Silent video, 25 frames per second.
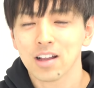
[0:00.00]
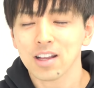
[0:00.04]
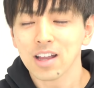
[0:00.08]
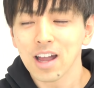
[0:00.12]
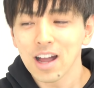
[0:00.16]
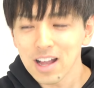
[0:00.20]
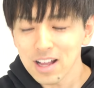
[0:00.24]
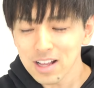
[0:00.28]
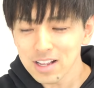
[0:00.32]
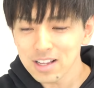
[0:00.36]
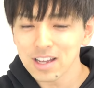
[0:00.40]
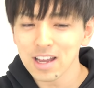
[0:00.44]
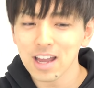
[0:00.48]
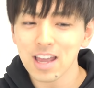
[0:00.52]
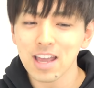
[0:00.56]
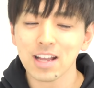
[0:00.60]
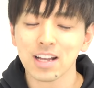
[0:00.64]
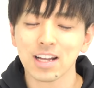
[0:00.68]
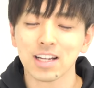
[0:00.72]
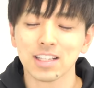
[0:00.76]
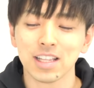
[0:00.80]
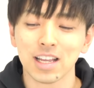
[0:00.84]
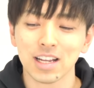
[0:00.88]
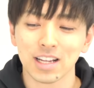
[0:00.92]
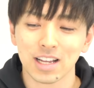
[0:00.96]
考え
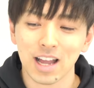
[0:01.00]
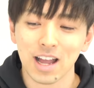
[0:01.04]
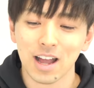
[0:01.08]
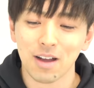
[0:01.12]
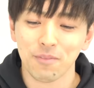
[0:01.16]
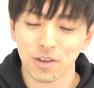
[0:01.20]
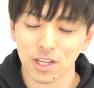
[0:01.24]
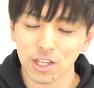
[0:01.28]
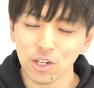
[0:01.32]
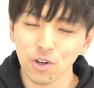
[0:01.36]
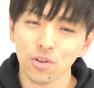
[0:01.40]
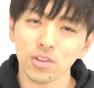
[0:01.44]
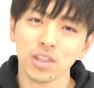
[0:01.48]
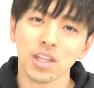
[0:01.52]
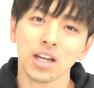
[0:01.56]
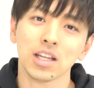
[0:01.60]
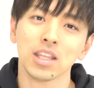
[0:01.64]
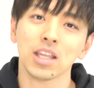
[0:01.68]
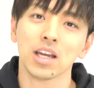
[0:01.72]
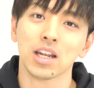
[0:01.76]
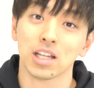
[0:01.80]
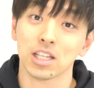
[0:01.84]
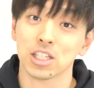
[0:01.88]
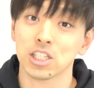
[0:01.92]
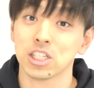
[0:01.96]
方が、いろんな
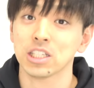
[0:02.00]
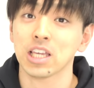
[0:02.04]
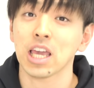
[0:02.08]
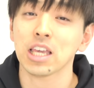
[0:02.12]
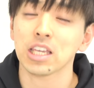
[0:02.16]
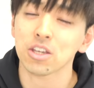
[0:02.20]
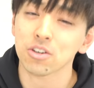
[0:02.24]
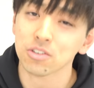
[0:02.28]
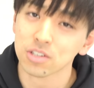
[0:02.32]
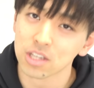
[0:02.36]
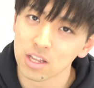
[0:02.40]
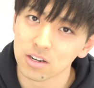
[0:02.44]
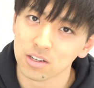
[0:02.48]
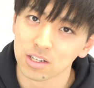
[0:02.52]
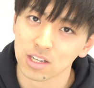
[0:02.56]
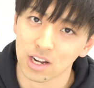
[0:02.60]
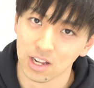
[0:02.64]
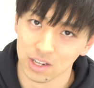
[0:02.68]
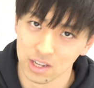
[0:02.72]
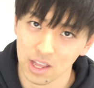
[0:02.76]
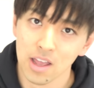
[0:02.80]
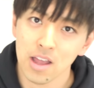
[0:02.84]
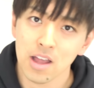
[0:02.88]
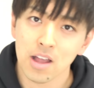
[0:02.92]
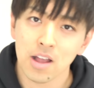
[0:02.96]
方から刺激受けるか
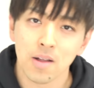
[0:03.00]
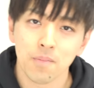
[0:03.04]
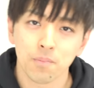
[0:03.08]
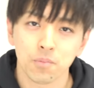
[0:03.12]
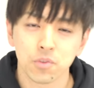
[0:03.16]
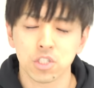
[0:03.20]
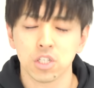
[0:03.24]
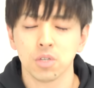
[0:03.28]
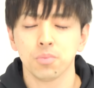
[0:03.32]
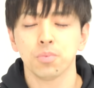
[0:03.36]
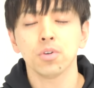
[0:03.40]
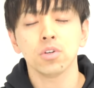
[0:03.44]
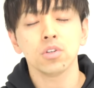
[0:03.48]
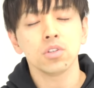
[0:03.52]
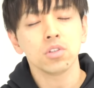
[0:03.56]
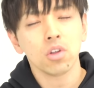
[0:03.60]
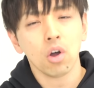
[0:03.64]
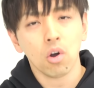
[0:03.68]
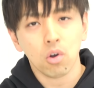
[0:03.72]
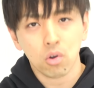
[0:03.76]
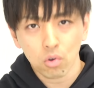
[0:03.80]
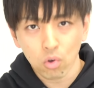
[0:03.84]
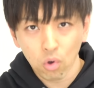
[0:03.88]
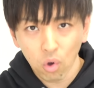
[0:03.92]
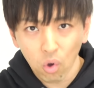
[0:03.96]
らね、自分
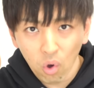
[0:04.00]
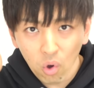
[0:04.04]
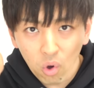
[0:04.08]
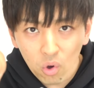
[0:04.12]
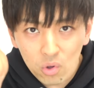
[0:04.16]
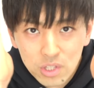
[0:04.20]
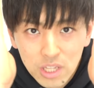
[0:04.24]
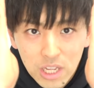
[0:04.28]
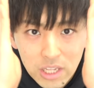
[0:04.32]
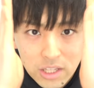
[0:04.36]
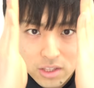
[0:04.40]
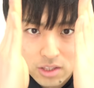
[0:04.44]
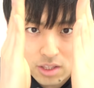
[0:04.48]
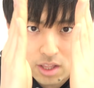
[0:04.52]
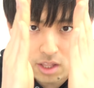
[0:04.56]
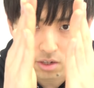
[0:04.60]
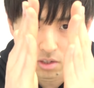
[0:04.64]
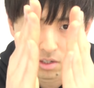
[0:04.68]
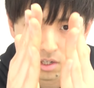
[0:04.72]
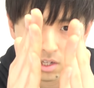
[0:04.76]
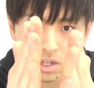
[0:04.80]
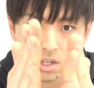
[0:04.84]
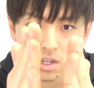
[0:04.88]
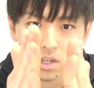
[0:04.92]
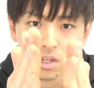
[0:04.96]
のこうなって
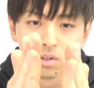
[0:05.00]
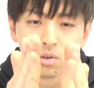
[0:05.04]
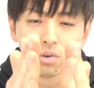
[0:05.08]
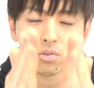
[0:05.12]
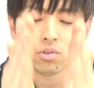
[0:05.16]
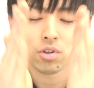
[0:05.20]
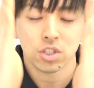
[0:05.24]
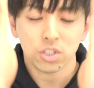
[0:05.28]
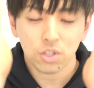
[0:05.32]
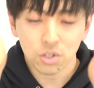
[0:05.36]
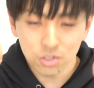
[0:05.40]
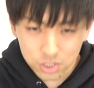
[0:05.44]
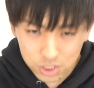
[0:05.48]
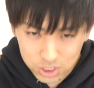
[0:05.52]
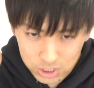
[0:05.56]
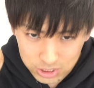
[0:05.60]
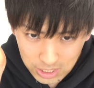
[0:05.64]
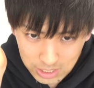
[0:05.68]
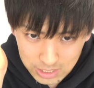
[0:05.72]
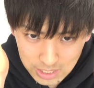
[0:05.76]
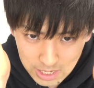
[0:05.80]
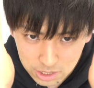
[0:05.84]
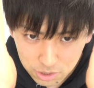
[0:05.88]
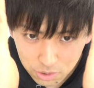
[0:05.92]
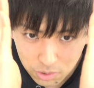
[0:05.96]
る、この一つし
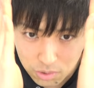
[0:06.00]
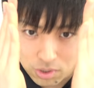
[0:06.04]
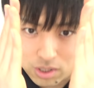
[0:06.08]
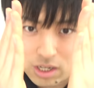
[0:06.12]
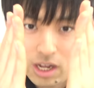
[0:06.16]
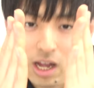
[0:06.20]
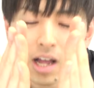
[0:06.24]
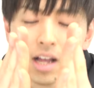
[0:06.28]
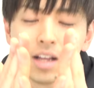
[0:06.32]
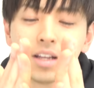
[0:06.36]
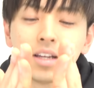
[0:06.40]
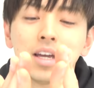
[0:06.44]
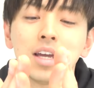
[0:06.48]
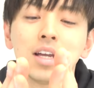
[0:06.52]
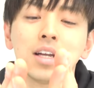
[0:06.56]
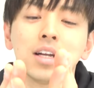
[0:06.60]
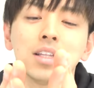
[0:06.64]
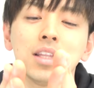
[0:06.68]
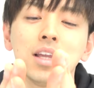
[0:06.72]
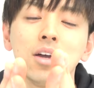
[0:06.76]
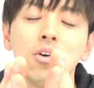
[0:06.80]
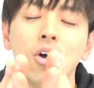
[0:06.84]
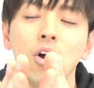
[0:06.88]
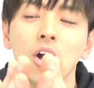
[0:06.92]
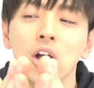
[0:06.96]
かないこの考え
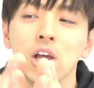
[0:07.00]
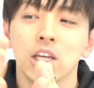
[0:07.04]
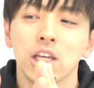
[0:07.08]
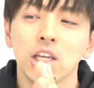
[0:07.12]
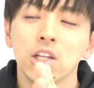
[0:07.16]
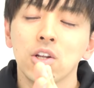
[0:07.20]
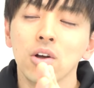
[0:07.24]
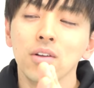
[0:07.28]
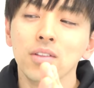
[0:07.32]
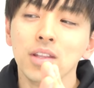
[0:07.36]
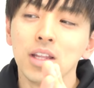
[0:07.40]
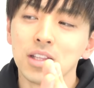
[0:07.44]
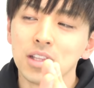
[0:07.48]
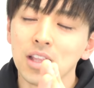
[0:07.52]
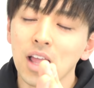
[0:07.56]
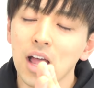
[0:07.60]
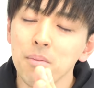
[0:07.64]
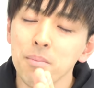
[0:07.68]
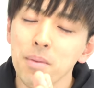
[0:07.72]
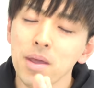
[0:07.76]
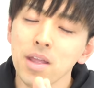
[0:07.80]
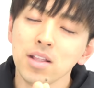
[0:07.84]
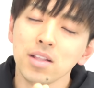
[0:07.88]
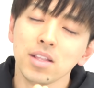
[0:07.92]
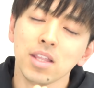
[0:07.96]
方をいろんな
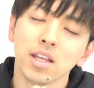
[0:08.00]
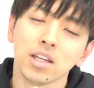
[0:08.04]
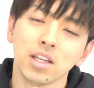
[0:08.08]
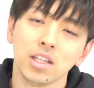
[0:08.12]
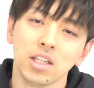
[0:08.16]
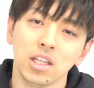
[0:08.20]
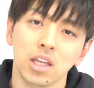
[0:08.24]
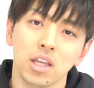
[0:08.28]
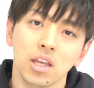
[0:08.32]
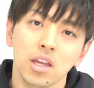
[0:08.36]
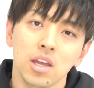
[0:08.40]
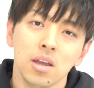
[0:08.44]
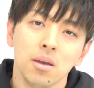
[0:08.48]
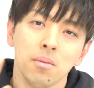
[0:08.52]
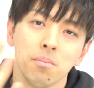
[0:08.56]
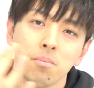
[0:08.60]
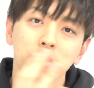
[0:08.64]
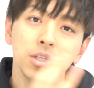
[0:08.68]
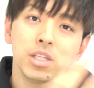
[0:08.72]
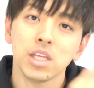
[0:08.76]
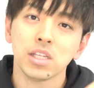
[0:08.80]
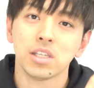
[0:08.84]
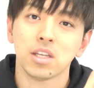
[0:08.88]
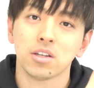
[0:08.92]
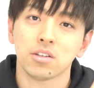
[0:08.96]
多面的に
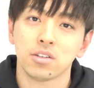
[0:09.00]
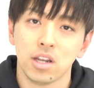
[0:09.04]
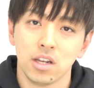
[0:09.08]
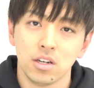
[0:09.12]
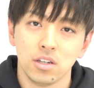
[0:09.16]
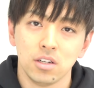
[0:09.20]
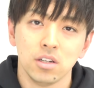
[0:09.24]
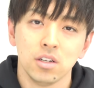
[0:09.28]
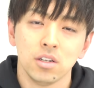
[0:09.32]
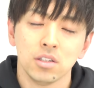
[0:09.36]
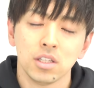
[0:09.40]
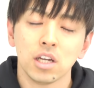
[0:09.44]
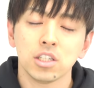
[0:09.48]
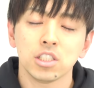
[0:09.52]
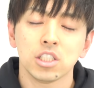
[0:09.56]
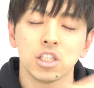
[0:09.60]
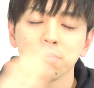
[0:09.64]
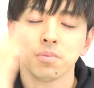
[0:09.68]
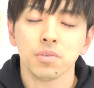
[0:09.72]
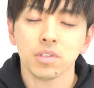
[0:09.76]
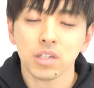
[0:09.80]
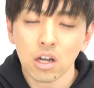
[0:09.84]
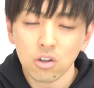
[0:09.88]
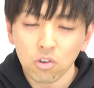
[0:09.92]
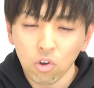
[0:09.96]
見せてくれる。だから
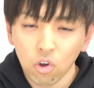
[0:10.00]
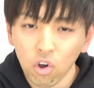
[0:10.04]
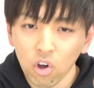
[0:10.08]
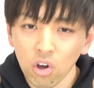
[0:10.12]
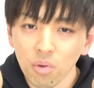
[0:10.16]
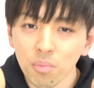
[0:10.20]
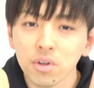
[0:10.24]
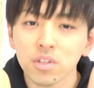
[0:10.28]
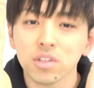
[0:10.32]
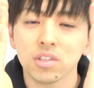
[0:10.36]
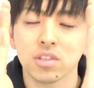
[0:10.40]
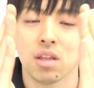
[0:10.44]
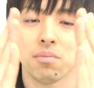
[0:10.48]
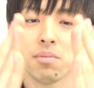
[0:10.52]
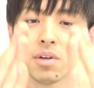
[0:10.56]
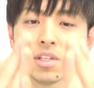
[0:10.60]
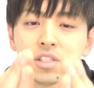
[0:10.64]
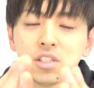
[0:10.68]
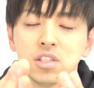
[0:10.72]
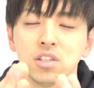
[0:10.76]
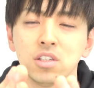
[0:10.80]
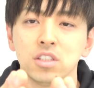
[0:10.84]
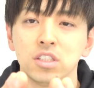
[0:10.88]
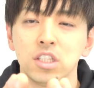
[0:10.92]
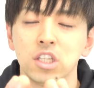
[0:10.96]
自分がこう思ってま
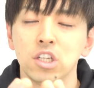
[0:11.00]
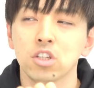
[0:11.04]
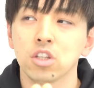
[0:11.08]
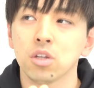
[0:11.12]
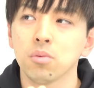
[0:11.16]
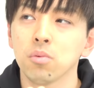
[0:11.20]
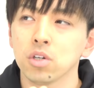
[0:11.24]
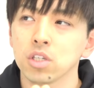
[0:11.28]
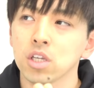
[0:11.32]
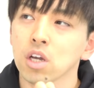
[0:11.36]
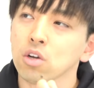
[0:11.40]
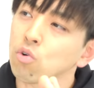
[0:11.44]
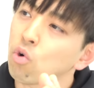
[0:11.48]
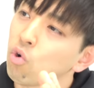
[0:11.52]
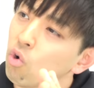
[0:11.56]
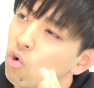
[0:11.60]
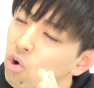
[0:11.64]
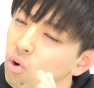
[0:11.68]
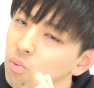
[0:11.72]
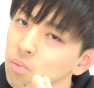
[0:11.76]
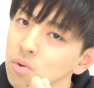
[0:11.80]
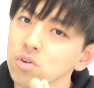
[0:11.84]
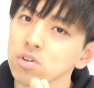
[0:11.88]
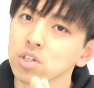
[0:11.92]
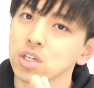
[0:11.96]
すっていうのも、いや、
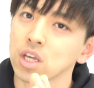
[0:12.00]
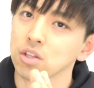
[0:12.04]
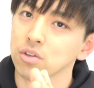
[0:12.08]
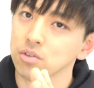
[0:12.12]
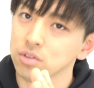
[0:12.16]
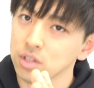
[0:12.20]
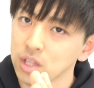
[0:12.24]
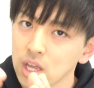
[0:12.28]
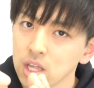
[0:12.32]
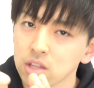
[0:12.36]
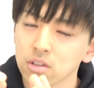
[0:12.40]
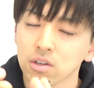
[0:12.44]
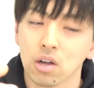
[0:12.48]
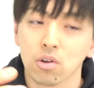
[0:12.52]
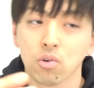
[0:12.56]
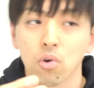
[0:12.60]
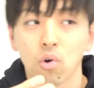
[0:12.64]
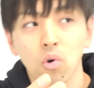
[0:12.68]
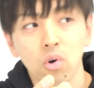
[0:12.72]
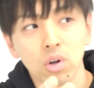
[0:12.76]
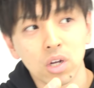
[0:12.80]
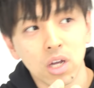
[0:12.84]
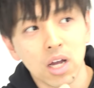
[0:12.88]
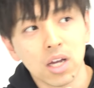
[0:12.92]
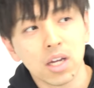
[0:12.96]
こう思うけどねとか、
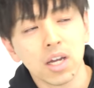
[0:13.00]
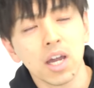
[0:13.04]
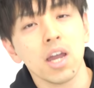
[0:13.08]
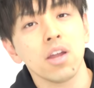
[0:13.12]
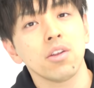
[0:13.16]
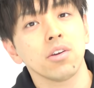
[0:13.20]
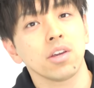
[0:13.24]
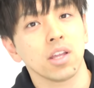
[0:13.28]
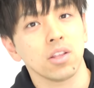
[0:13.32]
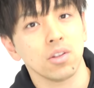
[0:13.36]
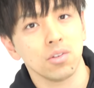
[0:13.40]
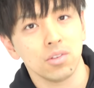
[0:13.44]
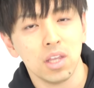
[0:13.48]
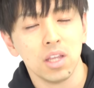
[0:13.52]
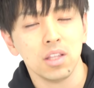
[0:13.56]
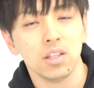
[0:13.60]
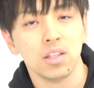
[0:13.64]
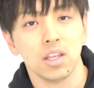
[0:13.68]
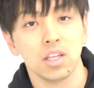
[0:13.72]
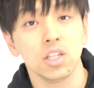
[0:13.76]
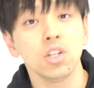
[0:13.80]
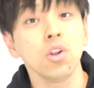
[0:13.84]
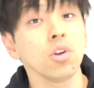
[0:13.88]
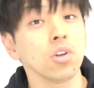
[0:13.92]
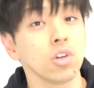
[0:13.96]
こう考えるけどねっ
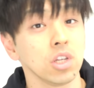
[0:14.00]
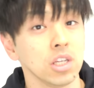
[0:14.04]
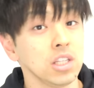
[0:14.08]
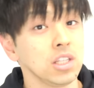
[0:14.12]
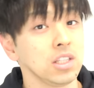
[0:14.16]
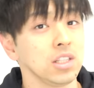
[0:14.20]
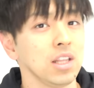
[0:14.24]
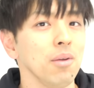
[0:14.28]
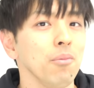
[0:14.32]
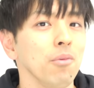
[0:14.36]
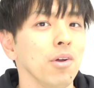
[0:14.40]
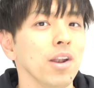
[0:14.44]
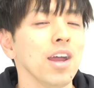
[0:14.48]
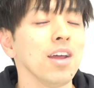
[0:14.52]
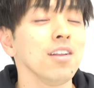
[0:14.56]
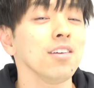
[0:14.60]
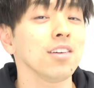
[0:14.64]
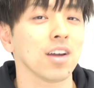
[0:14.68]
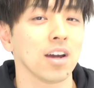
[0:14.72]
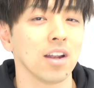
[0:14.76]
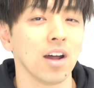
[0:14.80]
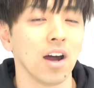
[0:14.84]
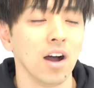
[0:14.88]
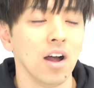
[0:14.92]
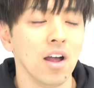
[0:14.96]
ていろいろ言ってもらえ
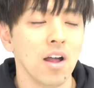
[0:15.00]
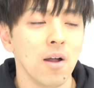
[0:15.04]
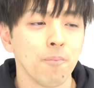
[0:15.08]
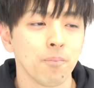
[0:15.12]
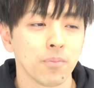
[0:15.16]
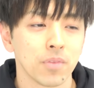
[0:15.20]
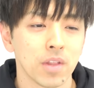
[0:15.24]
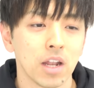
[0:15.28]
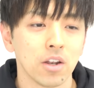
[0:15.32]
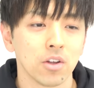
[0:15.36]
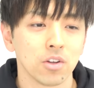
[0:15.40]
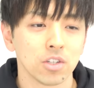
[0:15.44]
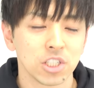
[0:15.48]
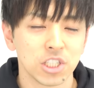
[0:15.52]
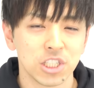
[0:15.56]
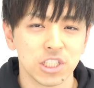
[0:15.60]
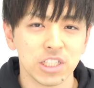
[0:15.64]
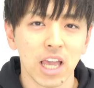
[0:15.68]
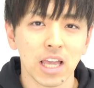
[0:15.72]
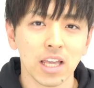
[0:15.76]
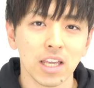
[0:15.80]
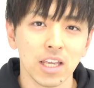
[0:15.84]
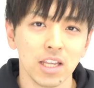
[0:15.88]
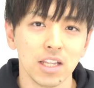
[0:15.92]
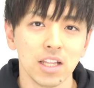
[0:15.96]
るから、あの、
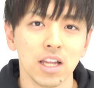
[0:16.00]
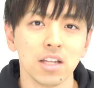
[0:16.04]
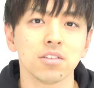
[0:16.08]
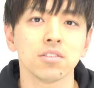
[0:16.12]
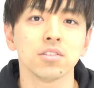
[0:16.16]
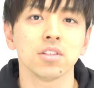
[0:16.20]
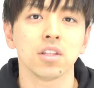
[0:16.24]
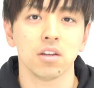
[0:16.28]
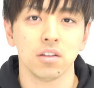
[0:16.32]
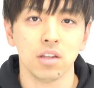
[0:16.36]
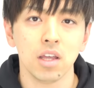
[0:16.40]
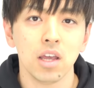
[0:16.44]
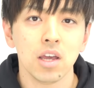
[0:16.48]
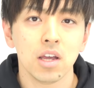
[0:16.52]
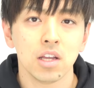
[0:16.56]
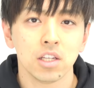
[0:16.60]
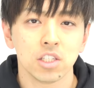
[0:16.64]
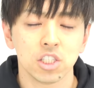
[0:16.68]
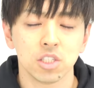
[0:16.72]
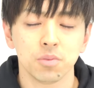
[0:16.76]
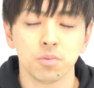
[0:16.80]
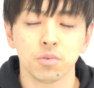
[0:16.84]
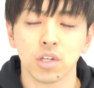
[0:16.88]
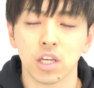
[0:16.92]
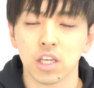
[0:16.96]
刺激になるんだよね。
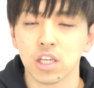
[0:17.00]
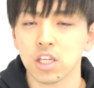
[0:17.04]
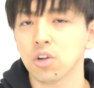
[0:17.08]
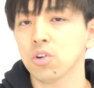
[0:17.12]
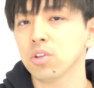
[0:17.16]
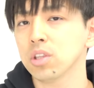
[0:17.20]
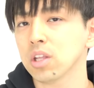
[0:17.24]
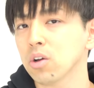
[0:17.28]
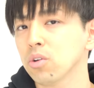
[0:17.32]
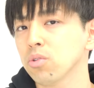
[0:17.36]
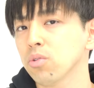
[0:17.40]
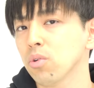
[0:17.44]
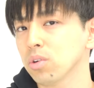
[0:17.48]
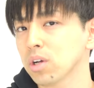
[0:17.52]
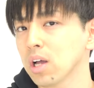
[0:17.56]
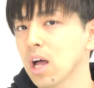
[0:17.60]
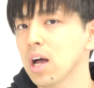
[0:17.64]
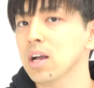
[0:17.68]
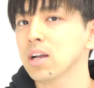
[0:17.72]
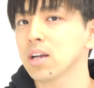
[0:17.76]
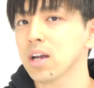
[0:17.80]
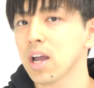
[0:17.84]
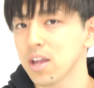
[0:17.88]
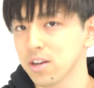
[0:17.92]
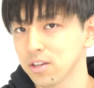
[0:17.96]
自分がいろんなことを考
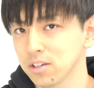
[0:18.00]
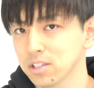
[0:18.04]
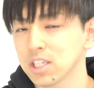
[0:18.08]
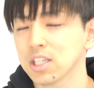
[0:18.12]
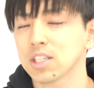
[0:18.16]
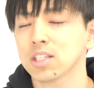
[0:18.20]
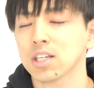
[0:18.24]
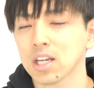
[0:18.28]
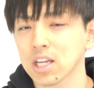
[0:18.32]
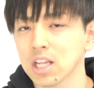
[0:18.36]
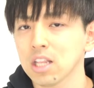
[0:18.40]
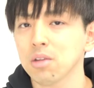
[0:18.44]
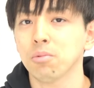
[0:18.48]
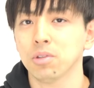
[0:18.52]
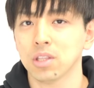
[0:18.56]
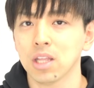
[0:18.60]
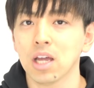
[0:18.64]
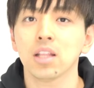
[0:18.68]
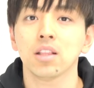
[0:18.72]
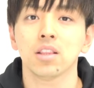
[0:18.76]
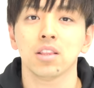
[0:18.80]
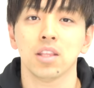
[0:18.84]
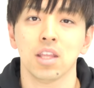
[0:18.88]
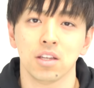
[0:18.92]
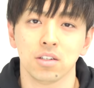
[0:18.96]
えるきっかけにも
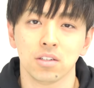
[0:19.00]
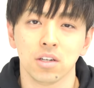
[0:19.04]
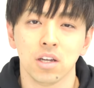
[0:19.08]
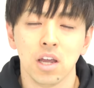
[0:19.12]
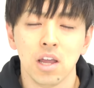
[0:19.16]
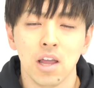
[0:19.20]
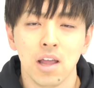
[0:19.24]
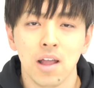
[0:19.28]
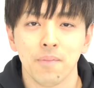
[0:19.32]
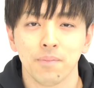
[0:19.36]
なっていく。